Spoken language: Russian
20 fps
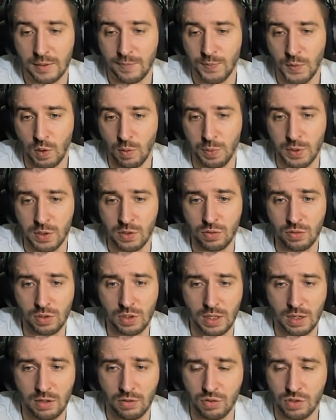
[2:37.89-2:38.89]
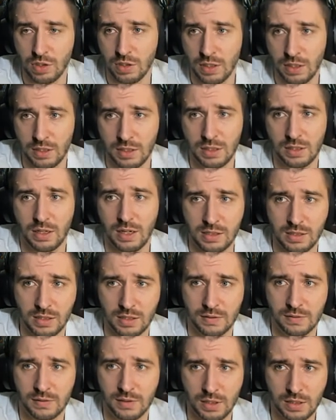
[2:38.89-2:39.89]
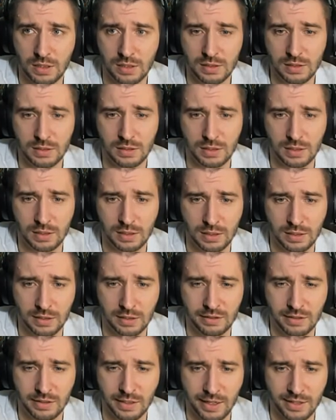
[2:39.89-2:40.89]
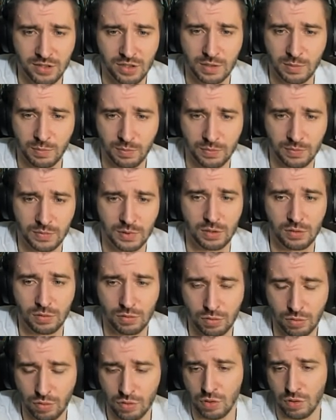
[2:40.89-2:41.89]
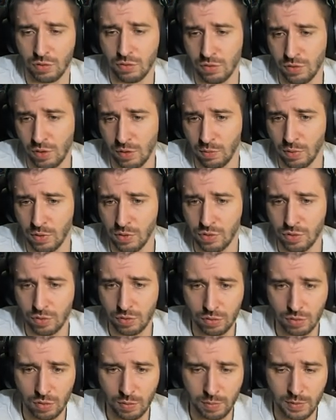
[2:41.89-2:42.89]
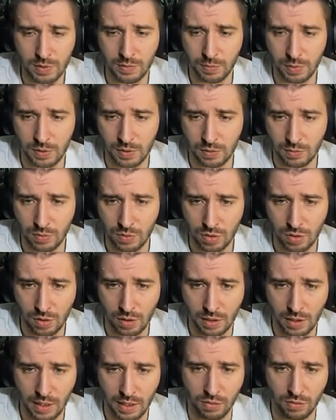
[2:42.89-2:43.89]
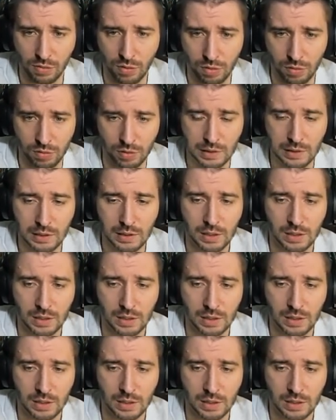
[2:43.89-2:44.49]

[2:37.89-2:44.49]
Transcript: Ну, по сути, я уже не один раз говорил, и я сейчас делаю тоже очень большую глупость, потому что я ролю